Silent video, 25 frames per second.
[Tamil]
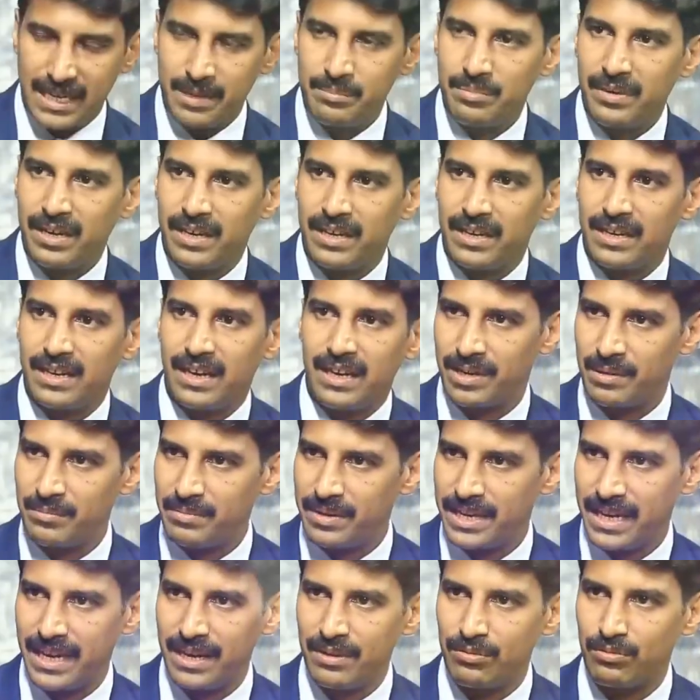கண்டிப்பாக
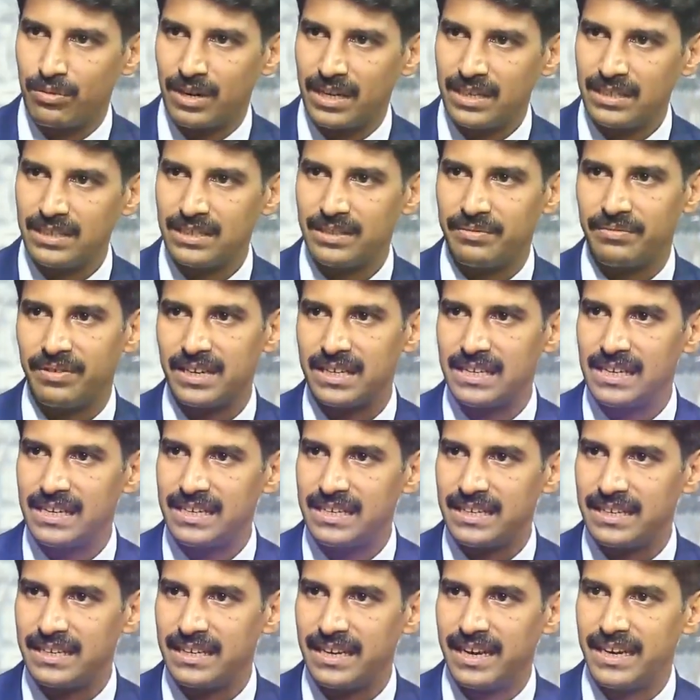ஃப்ரம் டே ஒன் இந்த
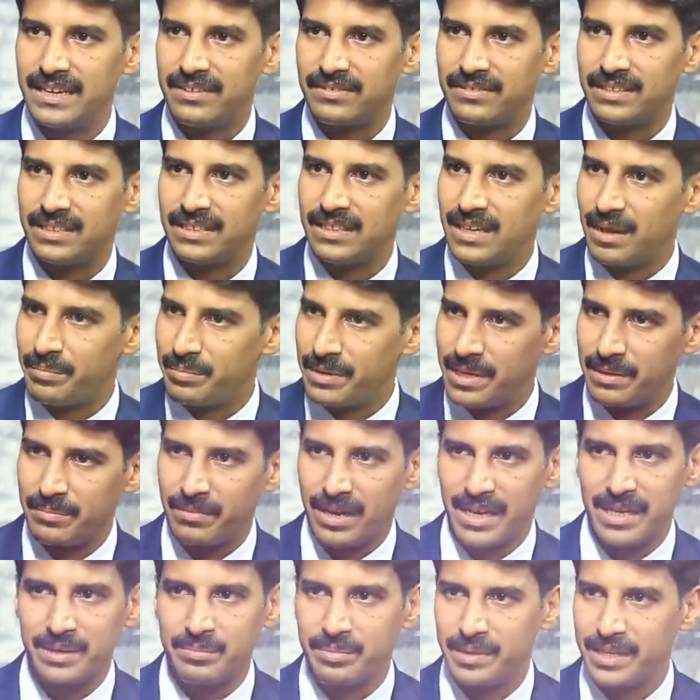ஃபர்டிலிட்டி ரேட் வந்து அப்படியே
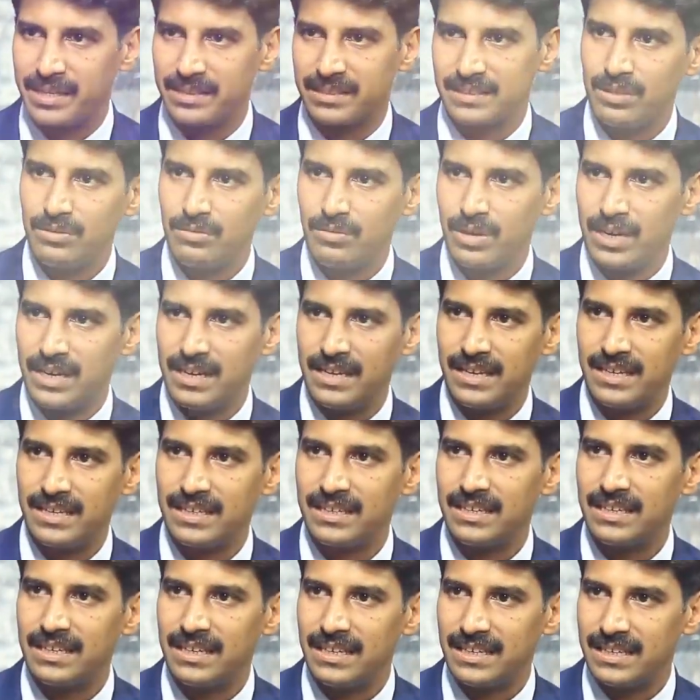மாறி போயிட்டு ஒன்
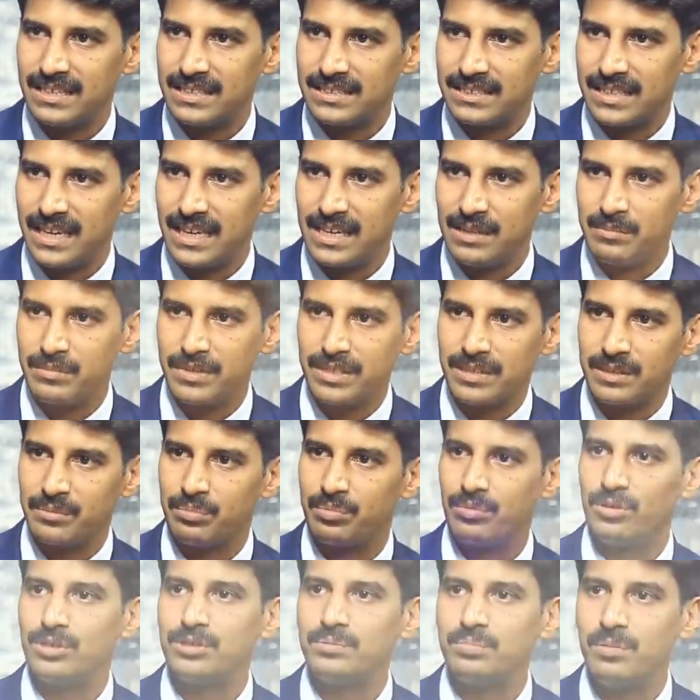இயருக்கு நீங்கள் சைல்டு
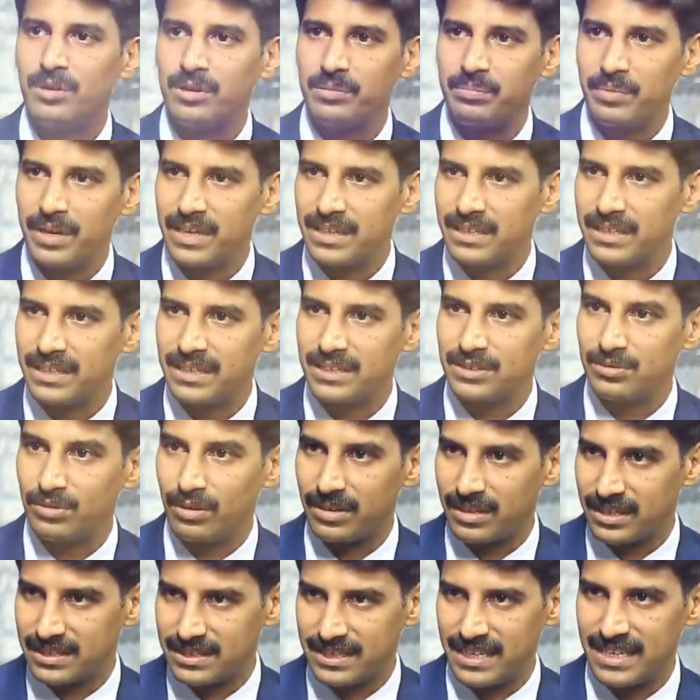பர்த் போஸ்ட்போன் பண்ணுங்கன்னு
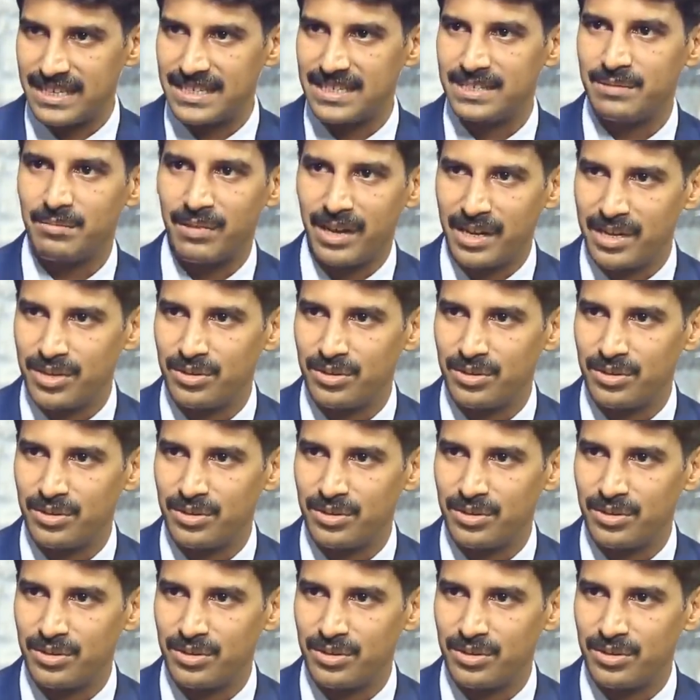சொல்கிற ஸ்டேஜுக்கு